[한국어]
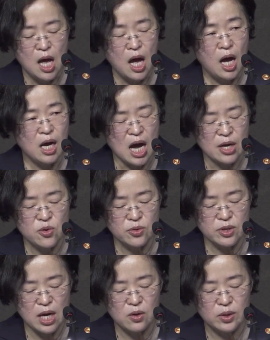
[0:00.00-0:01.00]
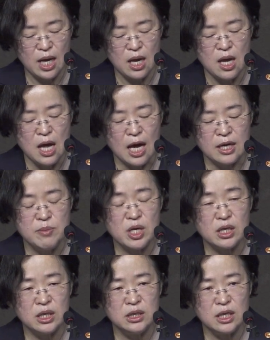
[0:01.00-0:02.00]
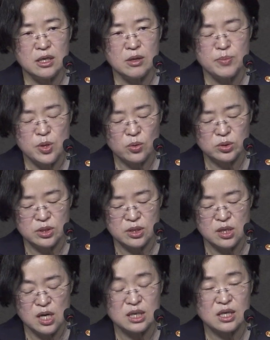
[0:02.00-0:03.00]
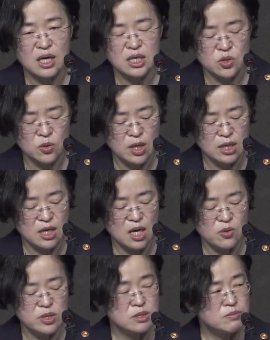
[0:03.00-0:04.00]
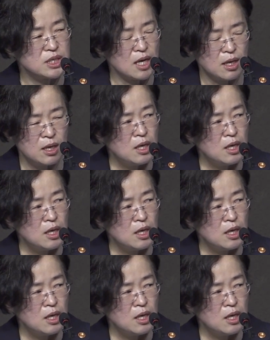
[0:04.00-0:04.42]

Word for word: 어, 강요를 하거나 아니면 인테리어 비용들을 갖다가 전가를 하고 있습니다.